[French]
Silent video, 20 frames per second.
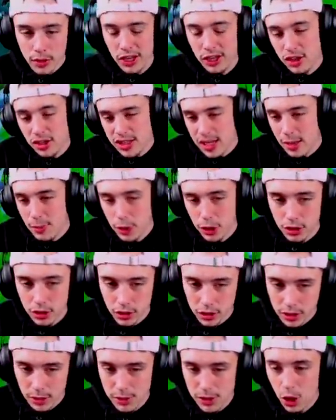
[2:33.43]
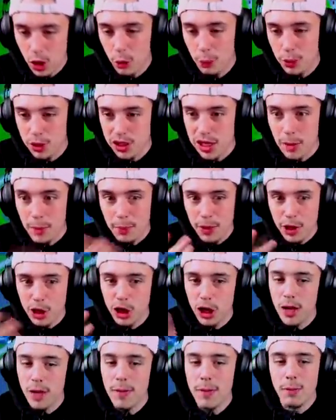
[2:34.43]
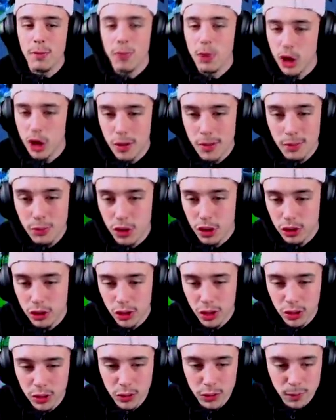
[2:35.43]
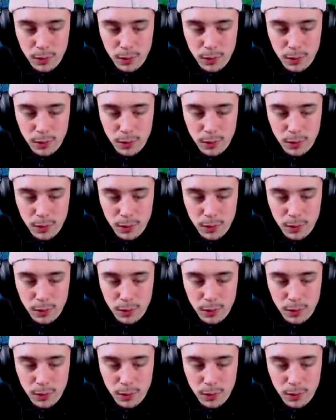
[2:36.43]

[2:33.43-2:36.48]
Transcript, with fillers: Enfin, dans un mode. Comme ça, on peut se rappeler quand même, quand même dans le temps et